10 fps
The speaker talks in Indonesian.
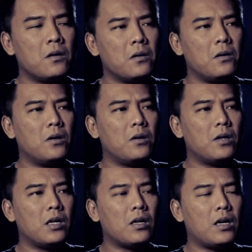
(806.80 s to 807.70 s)
Uh,
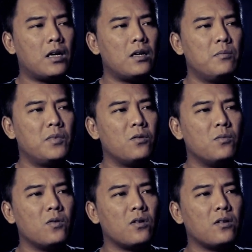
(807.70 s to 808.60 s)
karena
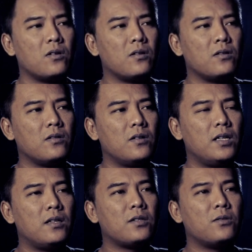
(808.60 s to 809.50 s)
berhubung
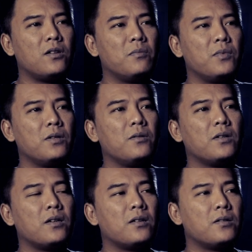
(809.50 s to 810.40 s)
kita sohib gitu
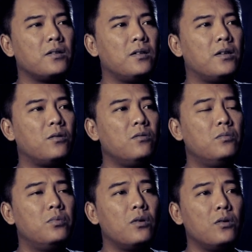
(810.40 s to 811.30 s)
ya, kita itu
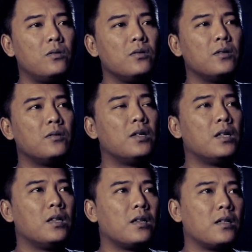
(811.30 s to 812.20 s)
bro gitu
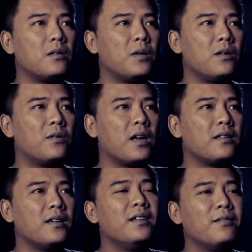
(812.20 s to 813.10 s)
kata pak
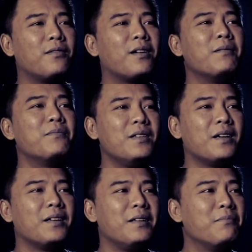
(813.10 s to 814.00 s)
lurahnya ini kurang lebih
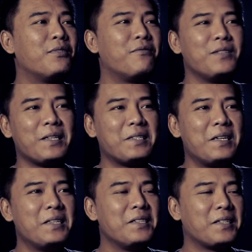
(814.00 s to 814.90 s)
ya ini improvisasi
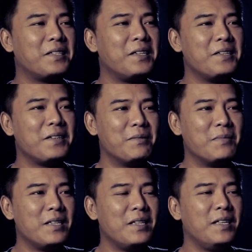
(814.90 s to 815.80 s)
aja aslinya nggak
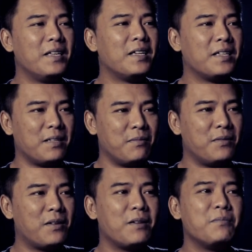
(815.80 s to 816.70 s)
begini tapi
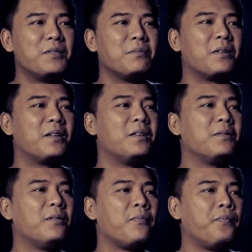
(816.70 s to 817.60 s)
kurang lebih seperti
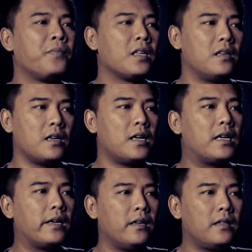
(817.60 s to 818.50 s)
itu Ya,
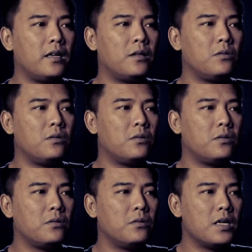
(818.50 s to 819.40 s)
karena kita itu
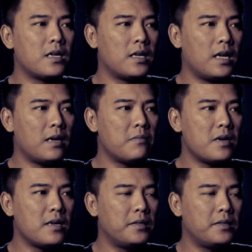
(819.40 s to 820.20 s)
udah kenal lama.